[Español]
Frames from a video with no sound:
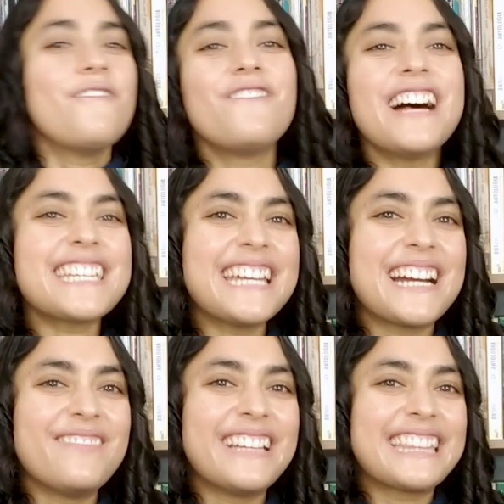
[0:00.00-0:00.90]

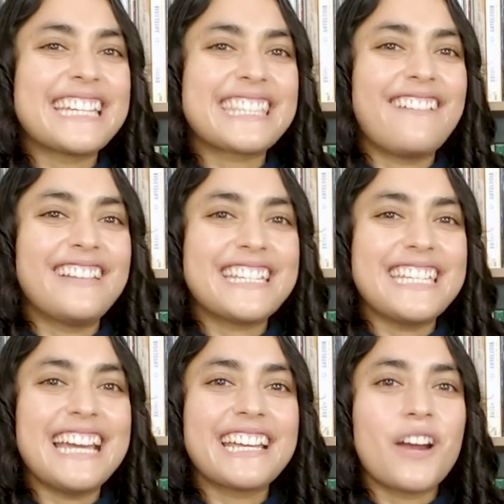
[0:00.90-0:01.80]
básicamente
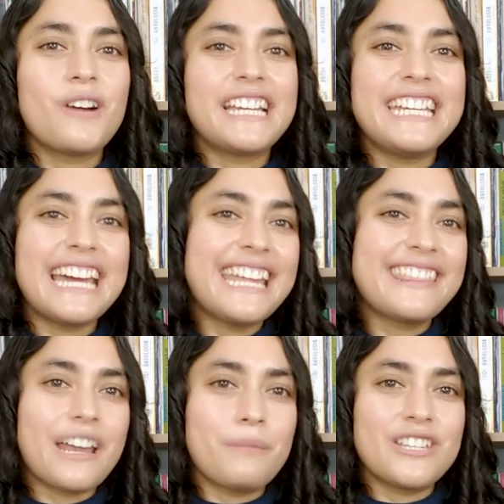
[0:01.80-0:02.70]
establecía que cualquier
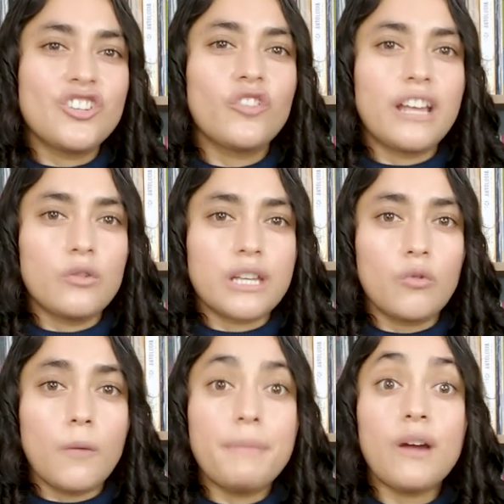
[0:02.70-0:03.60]
intervención de los
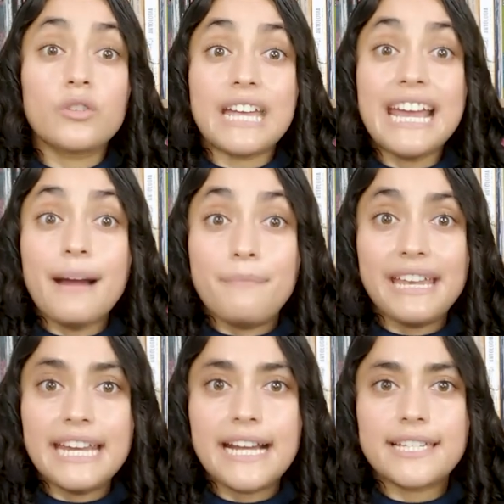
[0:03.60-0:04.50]
europeos en
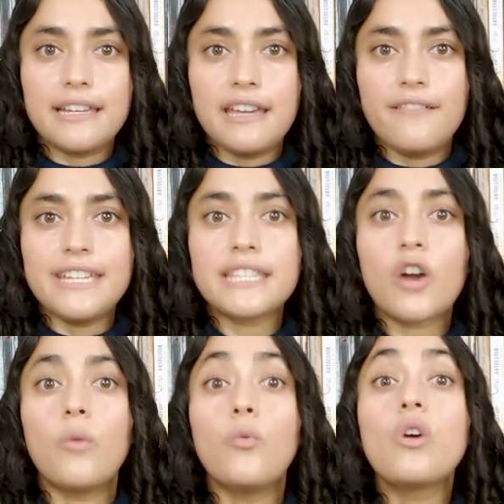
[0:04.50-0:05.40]
América sería
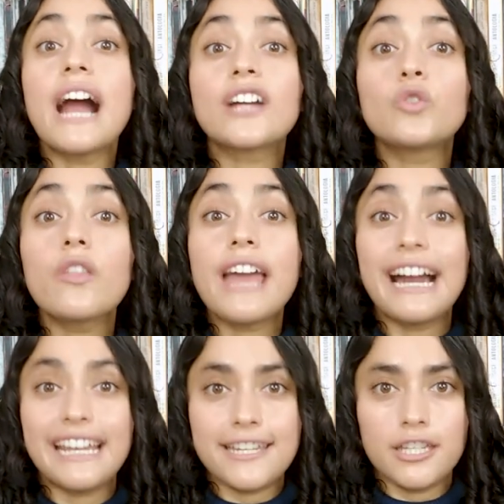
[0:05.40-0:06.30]
vista como un acto de
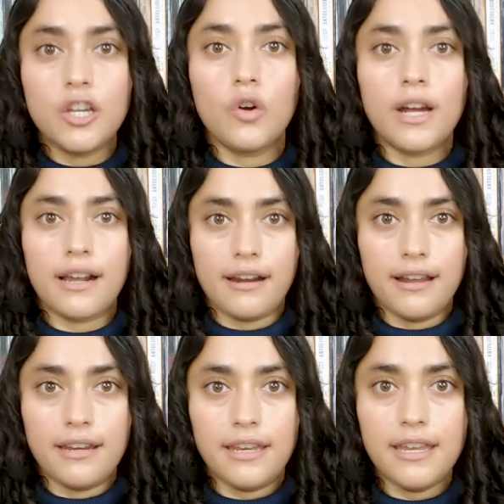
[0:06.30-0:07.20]
agresión que
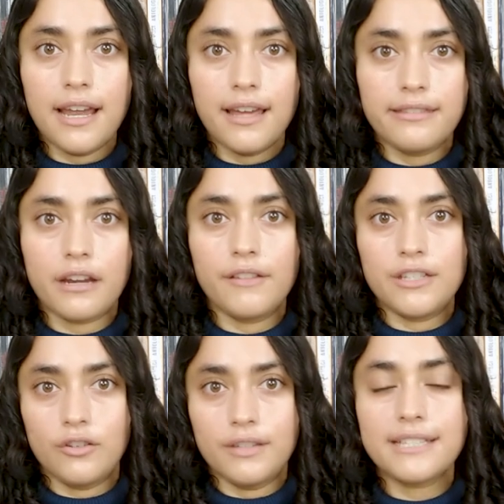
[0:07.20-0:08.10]
requeriría la
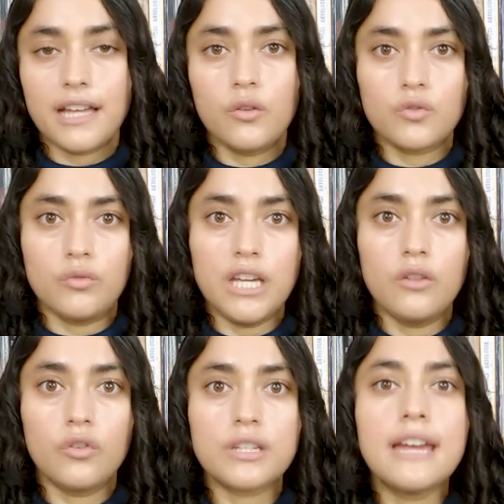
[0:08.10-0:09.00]
intervención de Estados
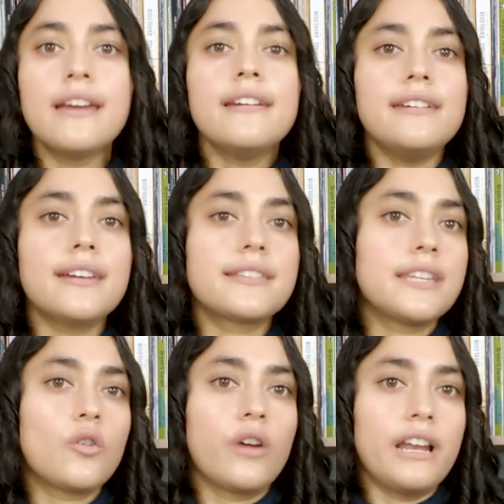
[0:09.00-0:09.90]
Unidos, y
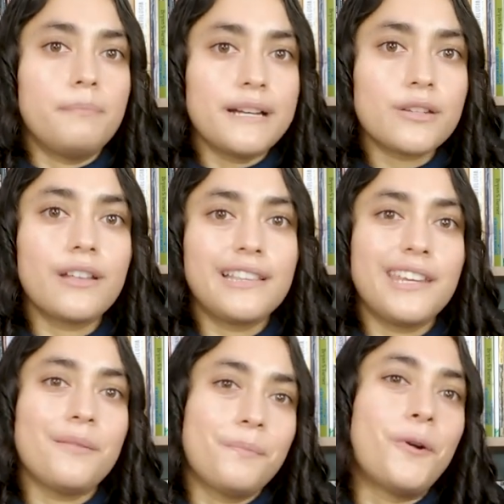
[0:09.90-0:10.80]
este con el paso del
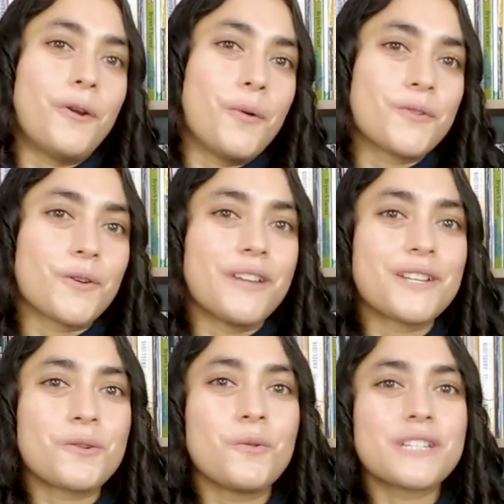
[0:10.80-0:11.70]
tiempo lo usó de
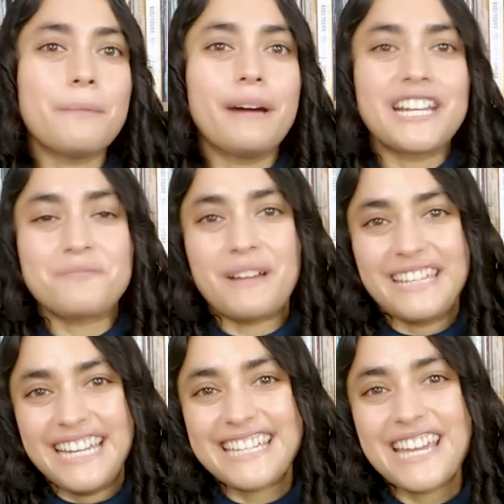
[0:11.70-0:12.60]
excusa para
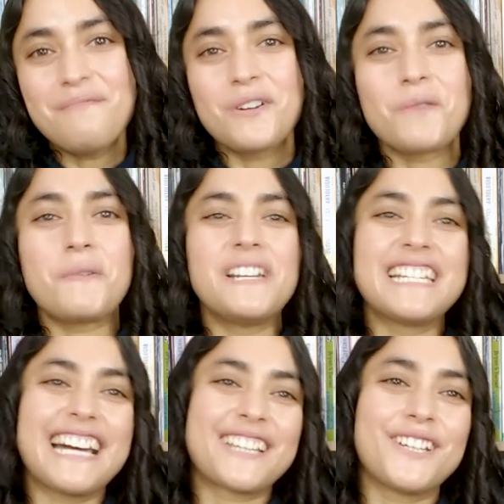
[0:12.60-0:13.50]
expandirse y
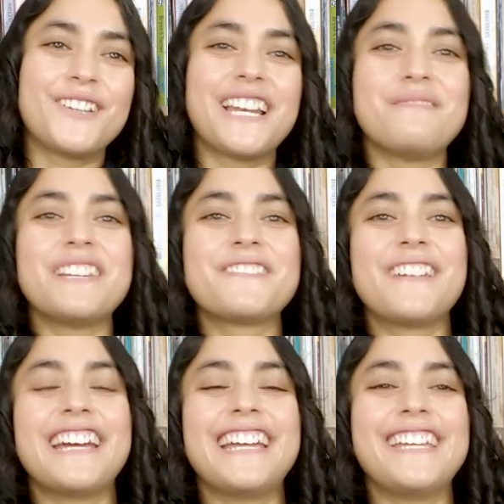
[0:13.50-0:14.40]
monopolizar todo el
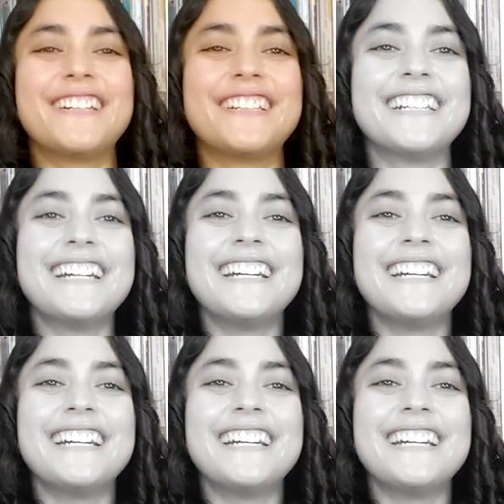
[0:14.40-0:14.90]
hemisferio.